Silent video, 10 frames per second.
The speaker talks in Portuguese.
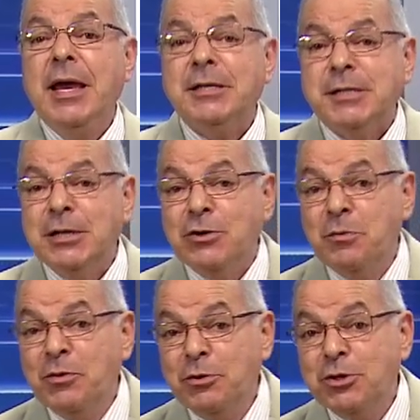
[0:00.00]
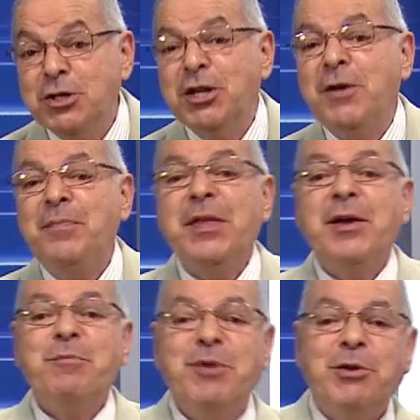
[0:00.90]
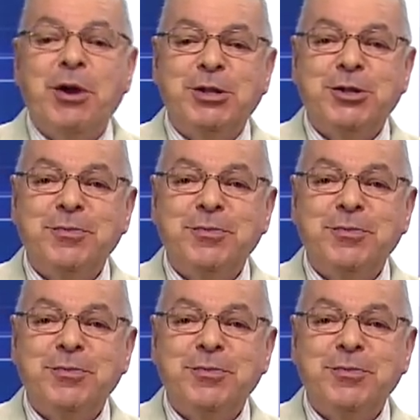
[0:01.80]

É assim que o mundo gira. Boa noite.